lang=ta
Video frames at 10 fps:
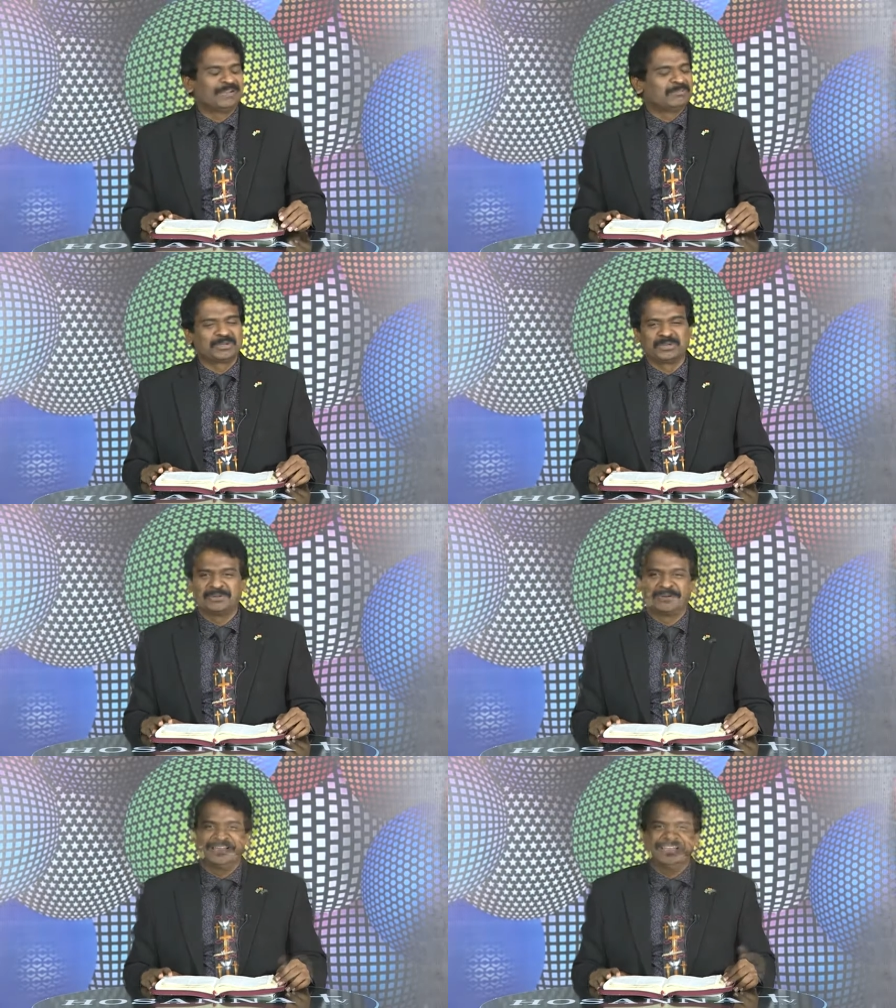
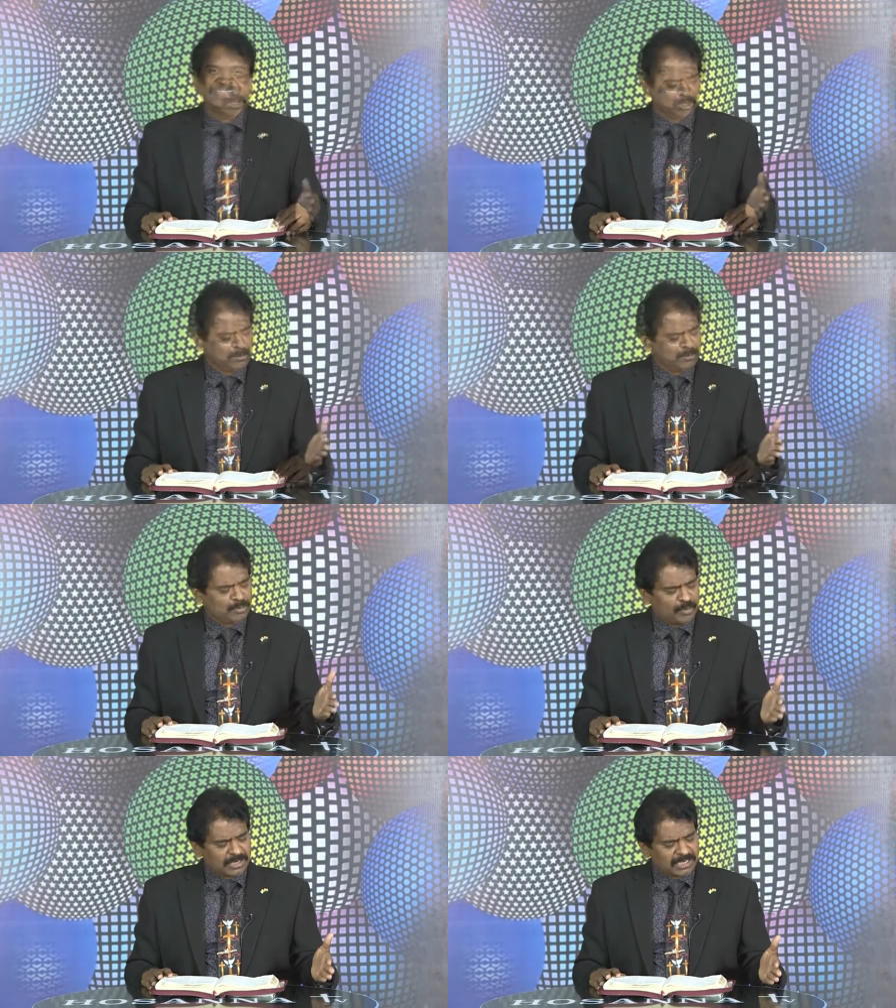அன்பிற்குரியவர்களே யோபு
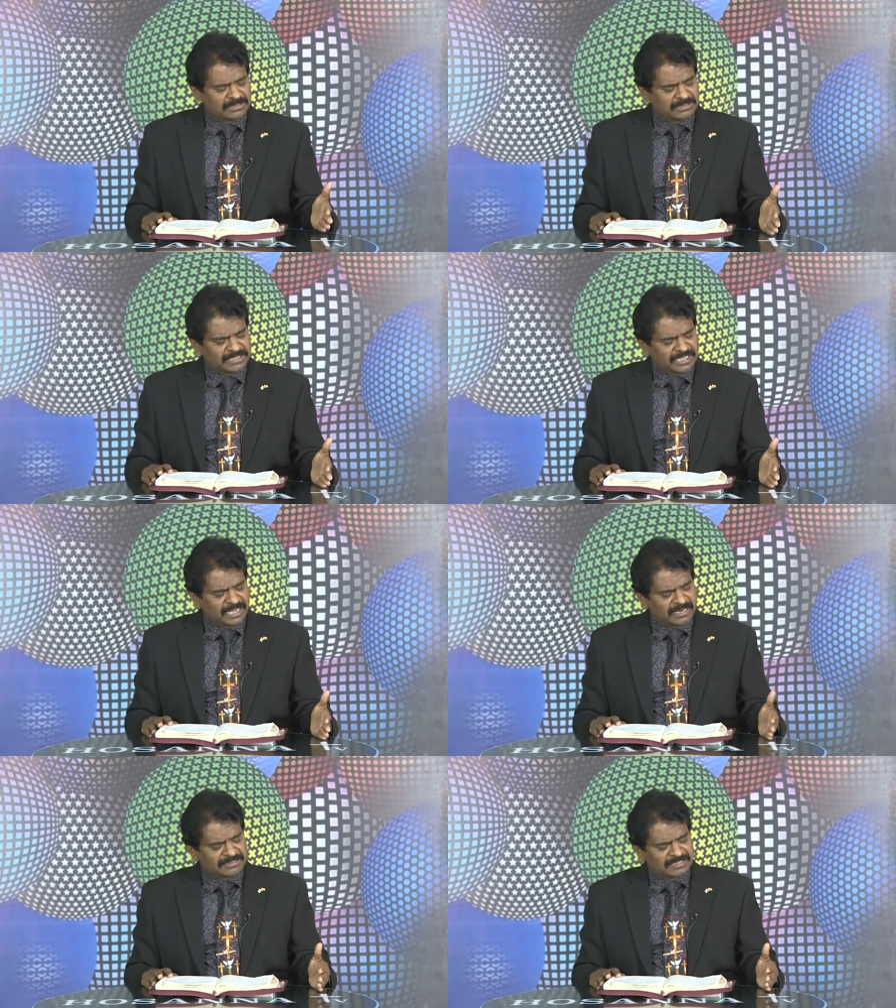ஒன்றாவது
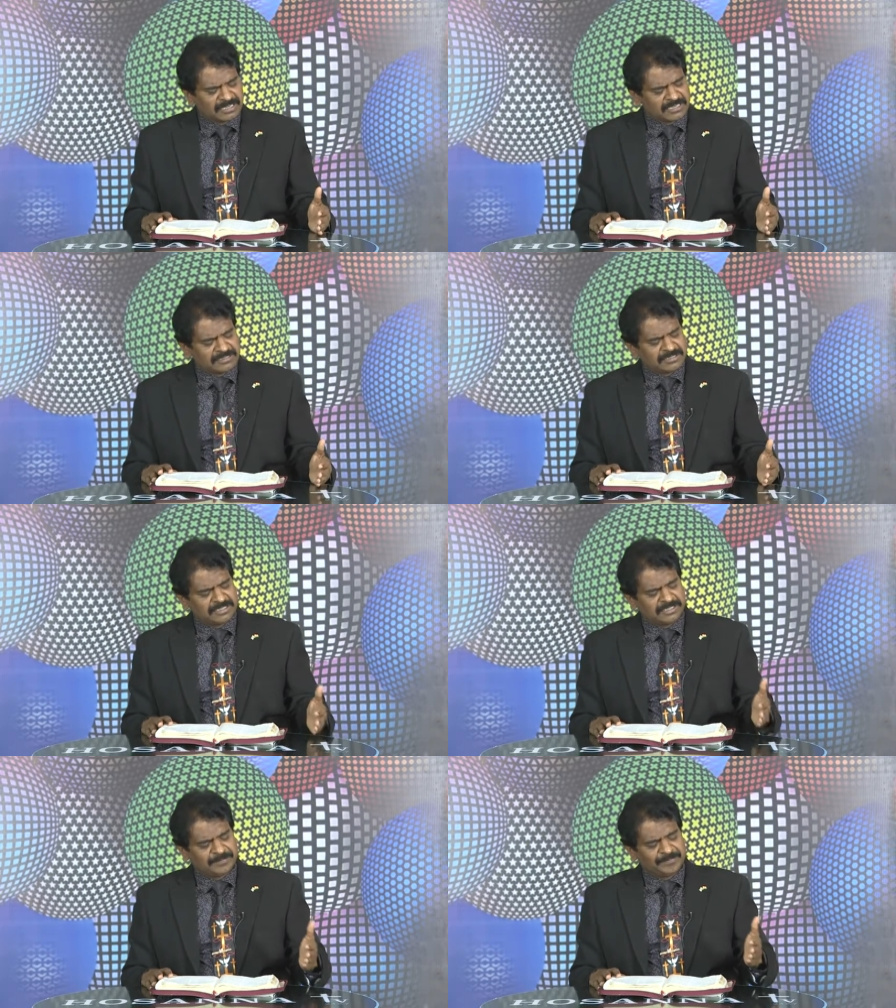அதிகாரத்திலிருந்து